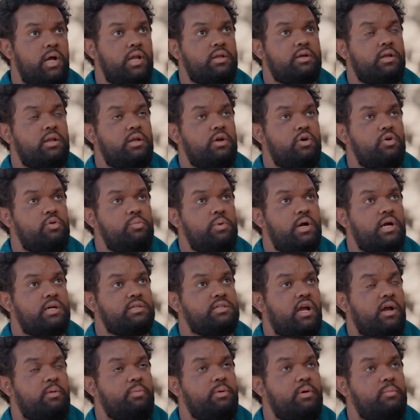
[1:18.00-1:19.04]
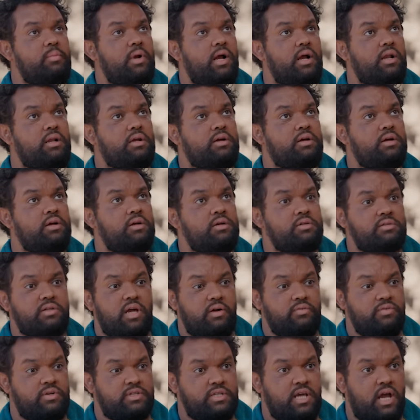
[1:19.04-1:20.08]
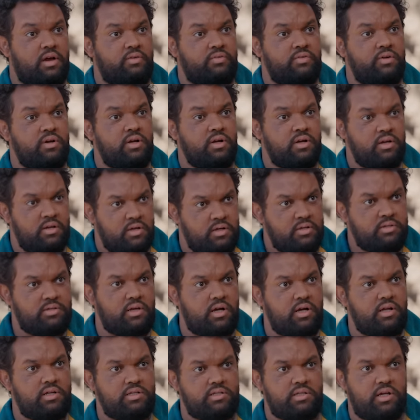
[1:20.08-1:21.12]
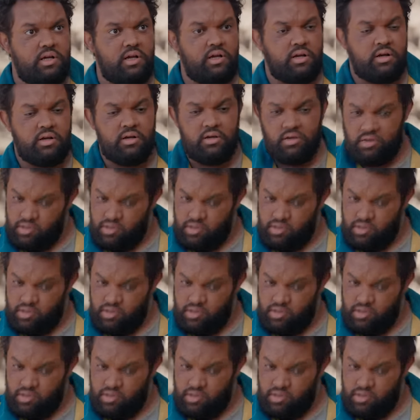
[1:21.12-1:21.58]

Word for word: مالك اليوم يا صاحبي مالك صافي صافي سير سير